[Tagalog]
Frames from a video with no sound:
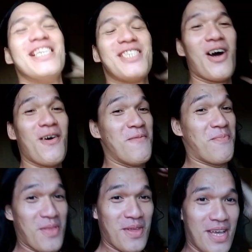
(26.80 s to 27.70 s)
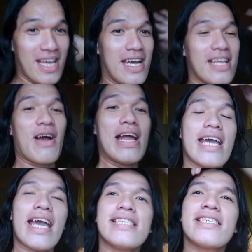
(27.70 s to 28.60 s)
So, kada
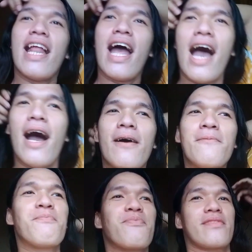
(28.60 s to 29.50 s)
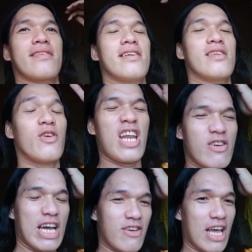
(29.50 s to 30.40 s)
guys, kailangang doon na
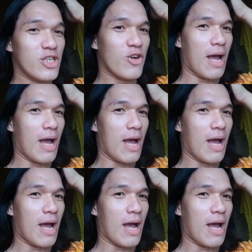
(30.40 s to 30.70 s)
doon doon ko